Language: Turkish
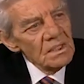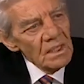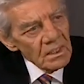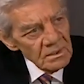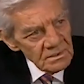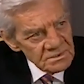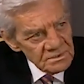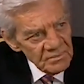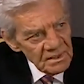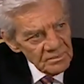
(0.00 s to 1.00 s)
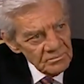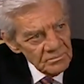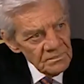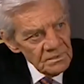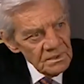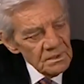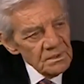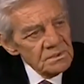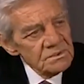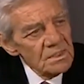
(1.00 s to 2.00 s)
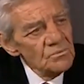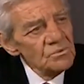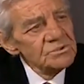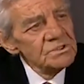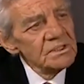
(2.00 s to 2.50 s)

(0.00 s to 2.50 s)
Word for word: güzel akıllı kızım benim. Sen bu